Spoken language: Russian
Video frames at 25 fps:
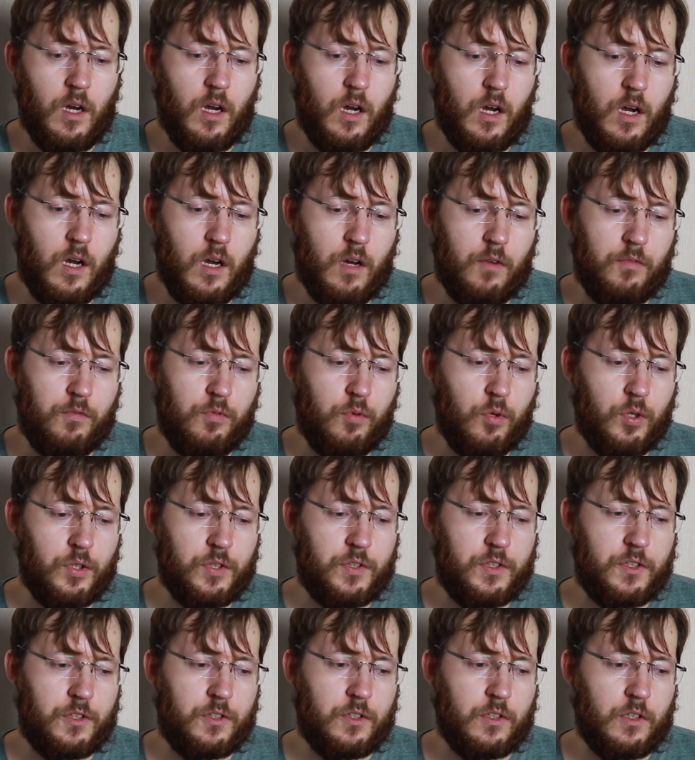а,
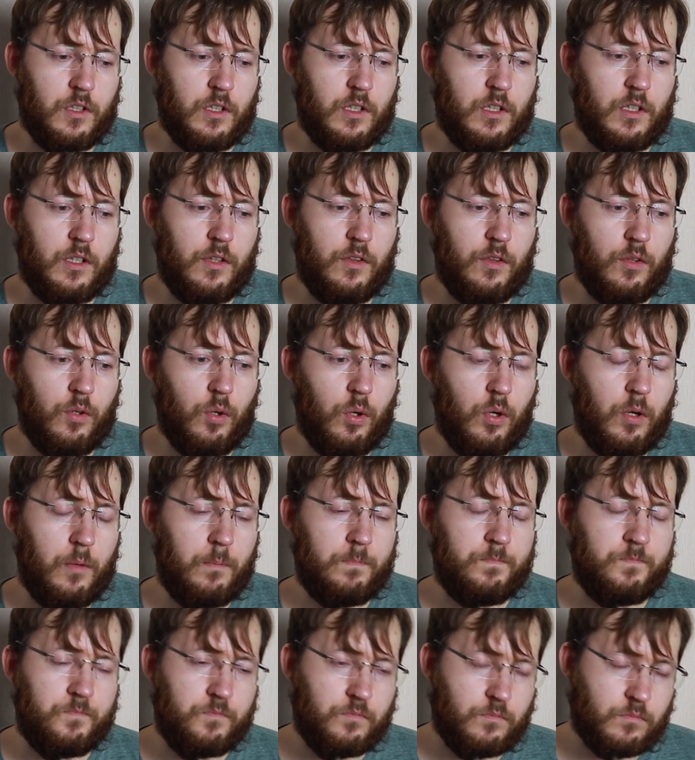вот,
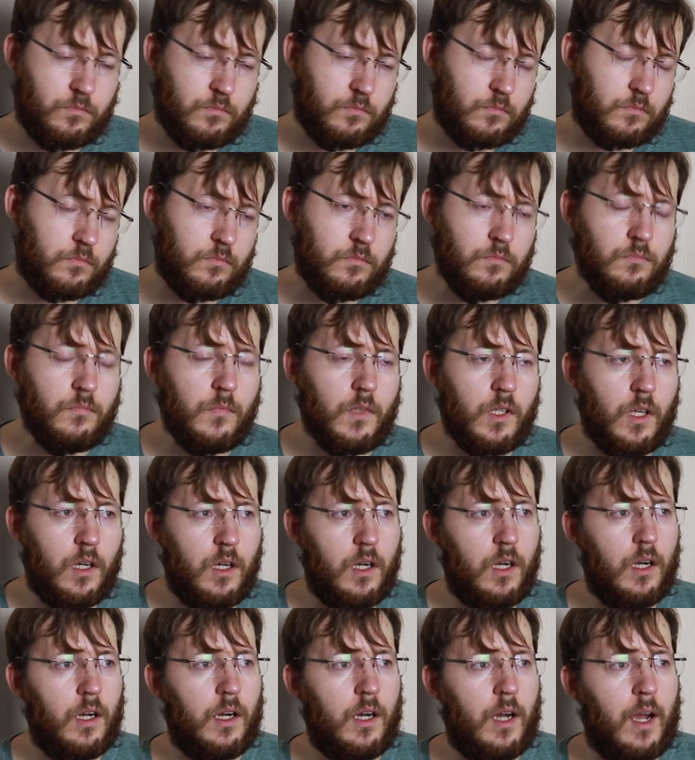но
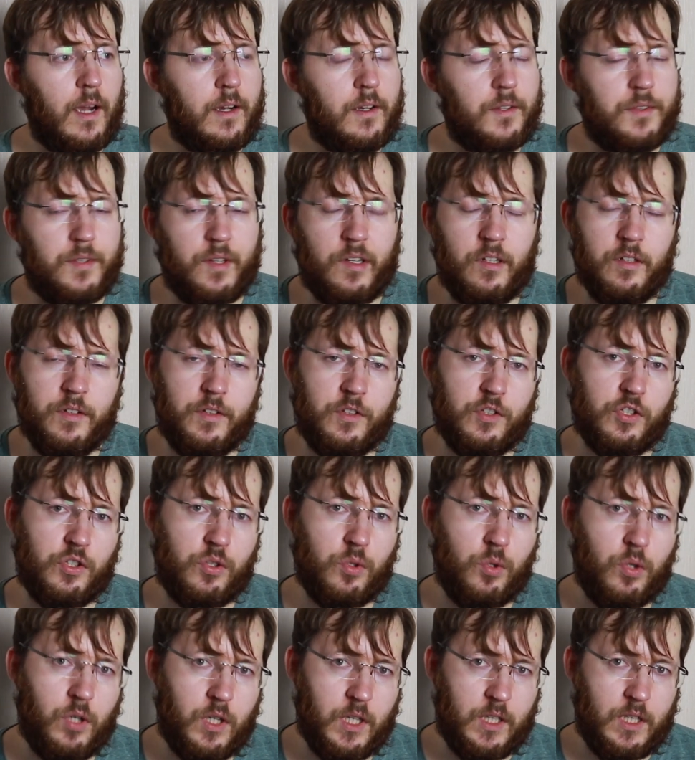Оказалось,
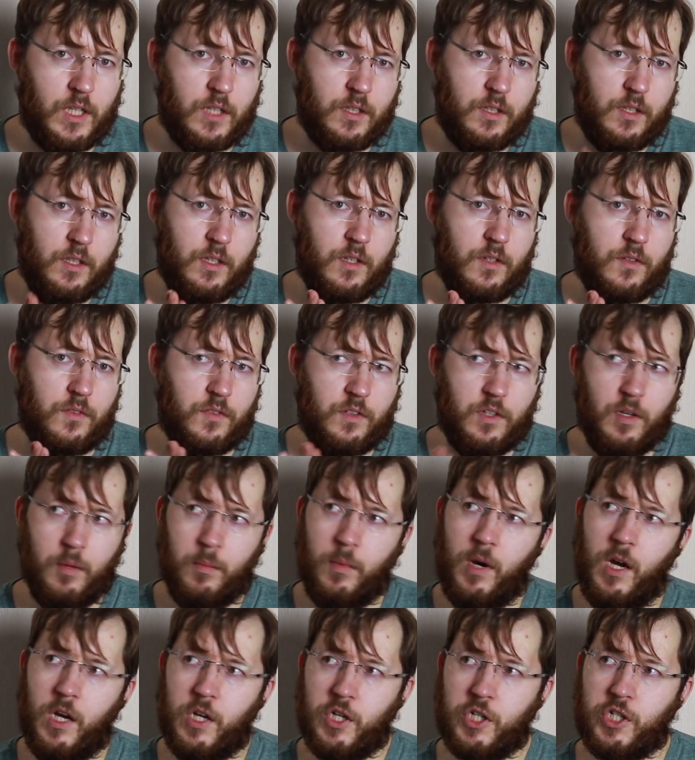что когда ты
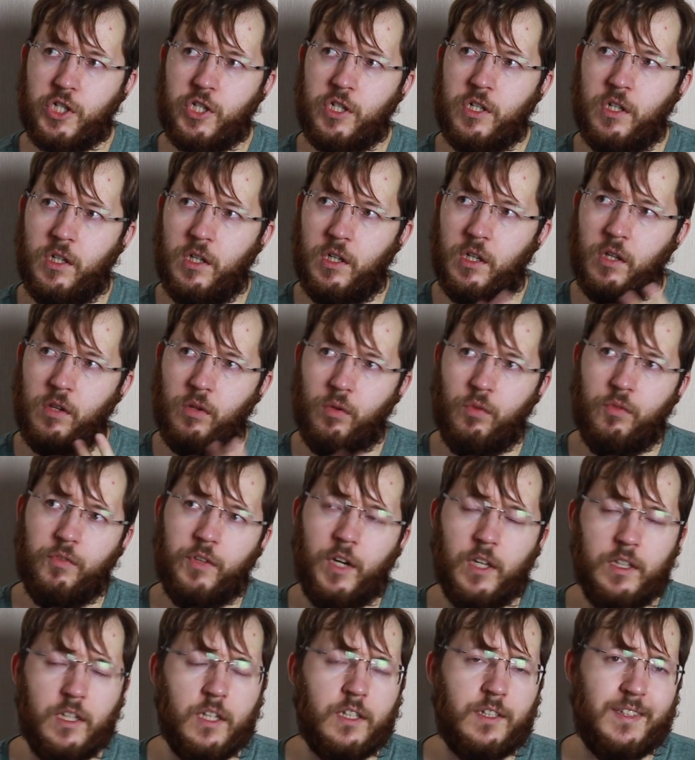снимаешь ну, в
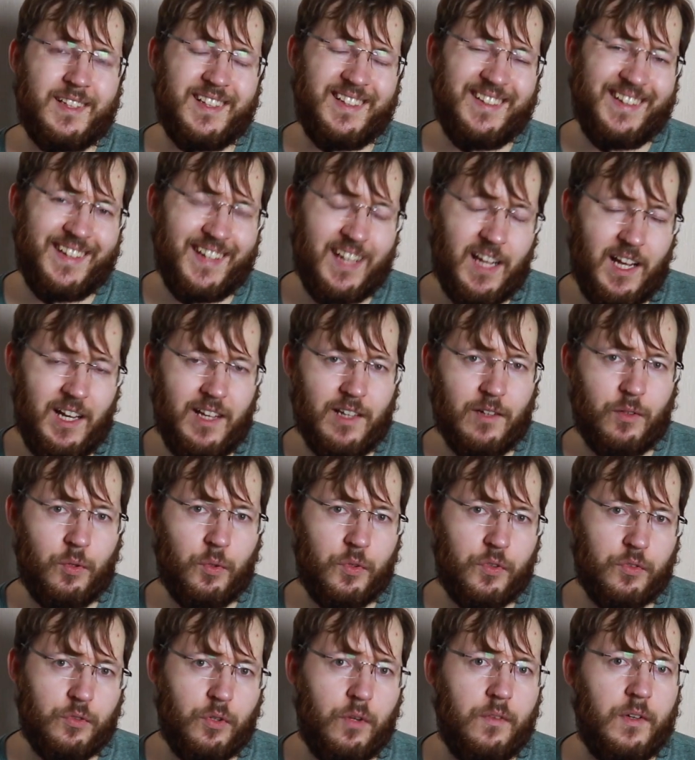каких-то реальных
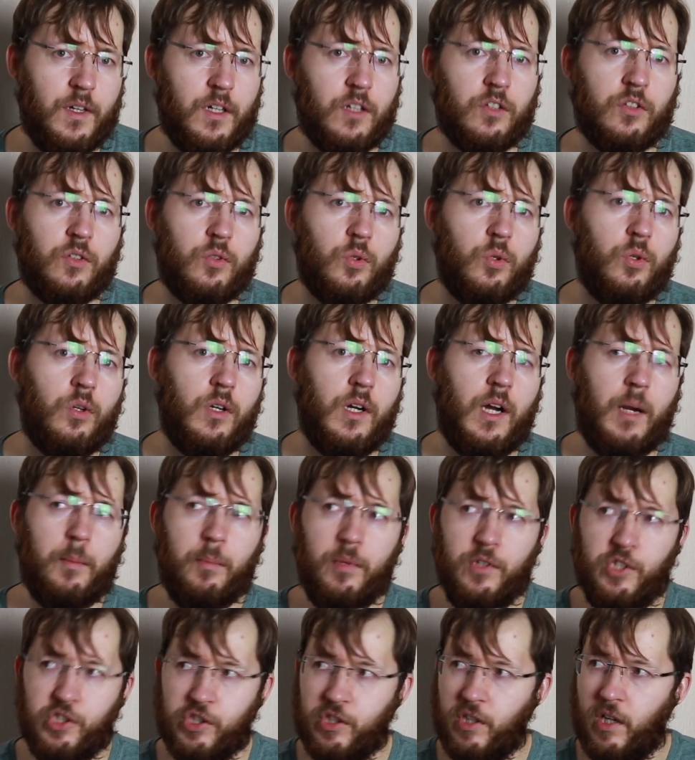условиях, то
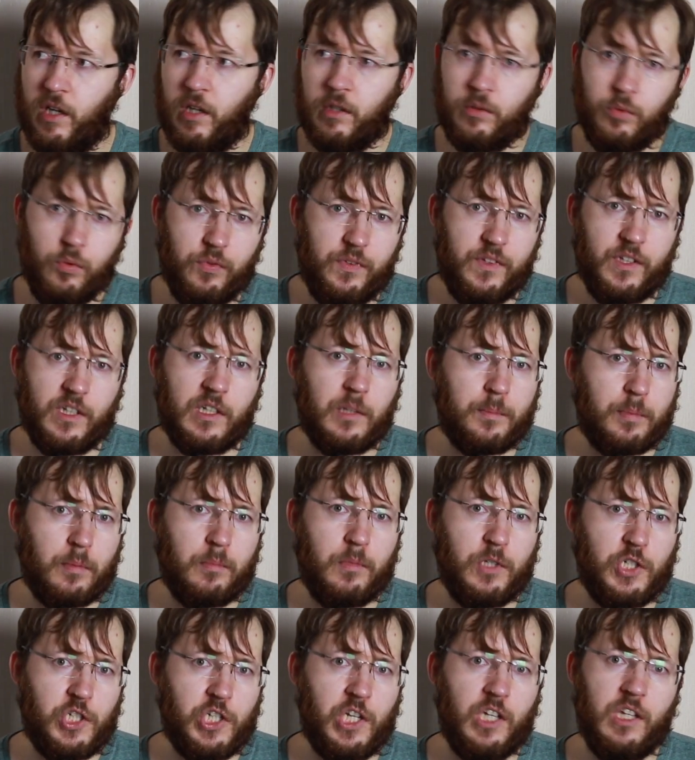обычно акустика
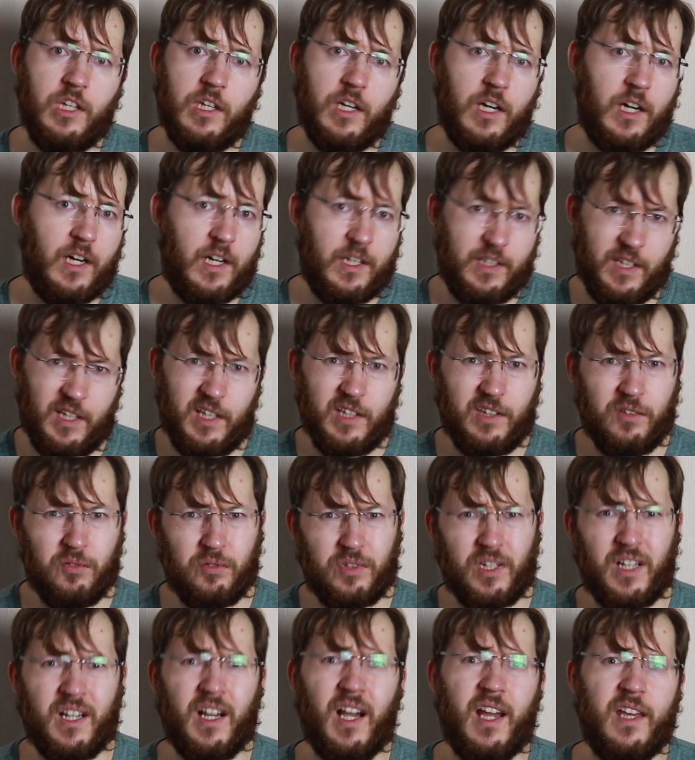помещения, она
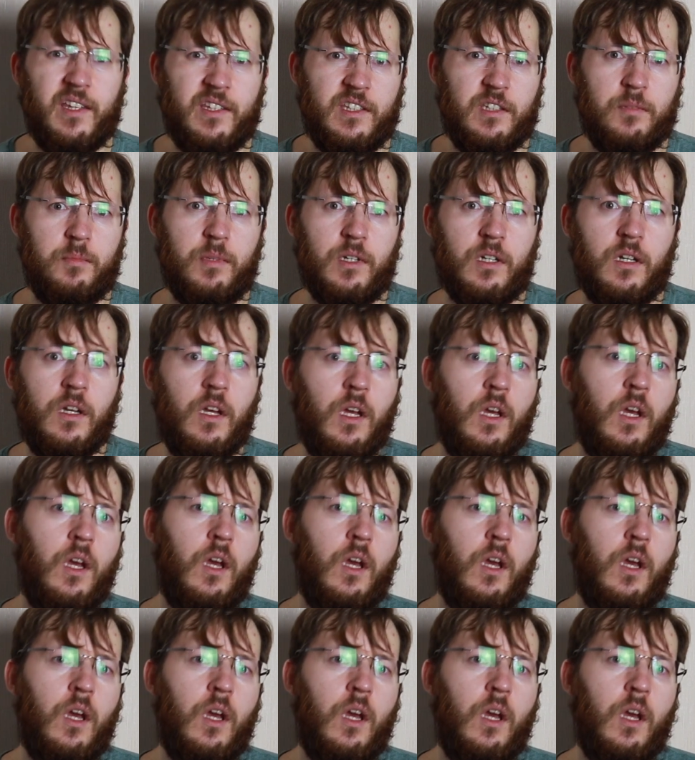ну, такая себе.